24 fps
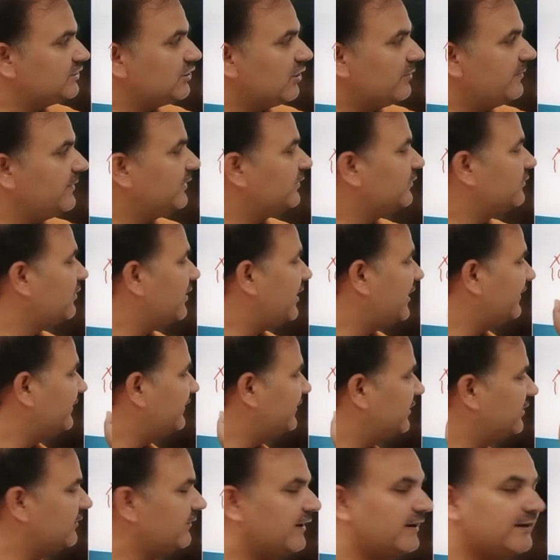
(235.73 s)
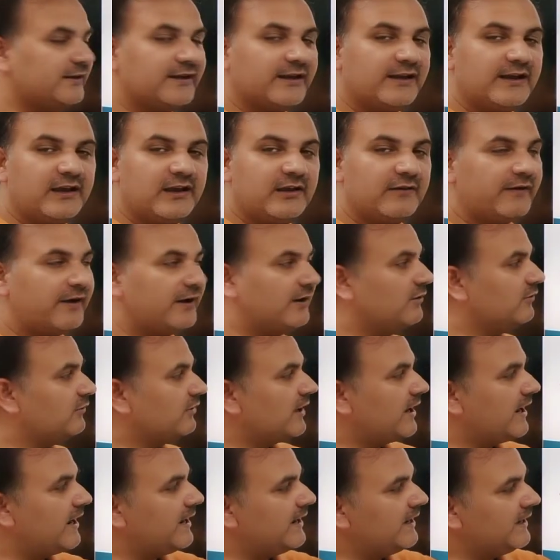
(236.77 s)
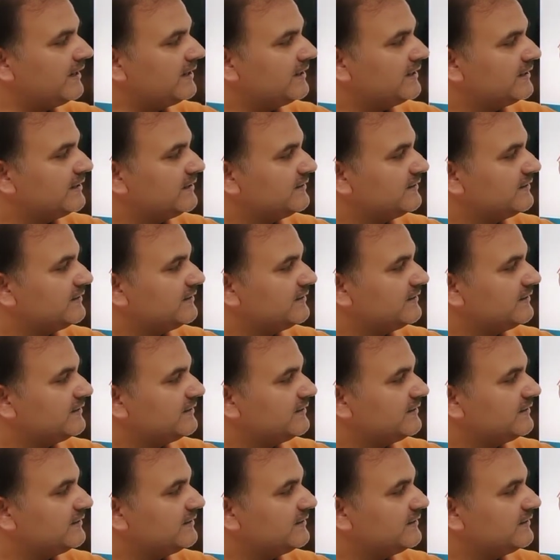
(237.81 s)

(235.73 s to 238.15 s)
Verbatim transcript: 24 को 8 से डिवाइड करें डिवाइड हो रहा है